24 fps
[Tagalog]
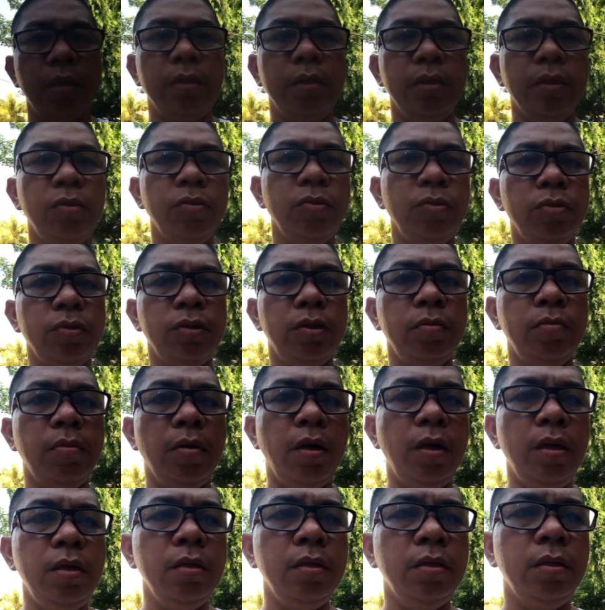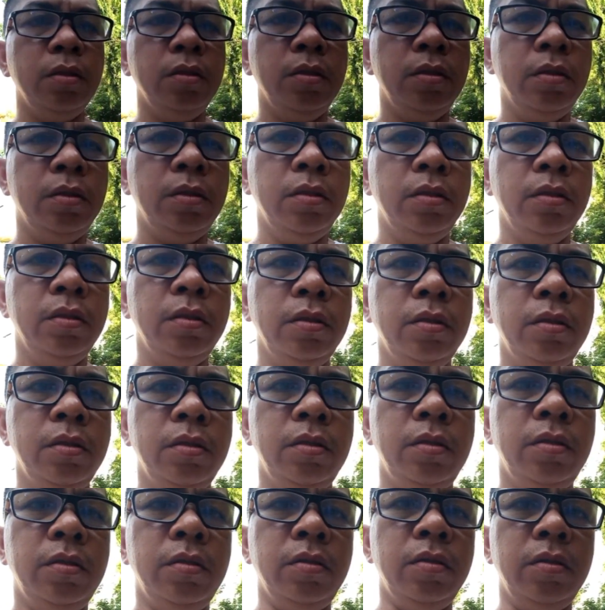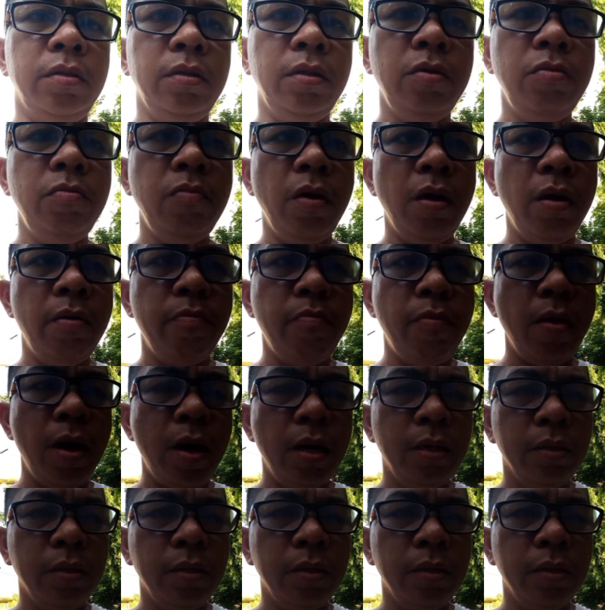o, oh, diba? Yan yung mga bakanting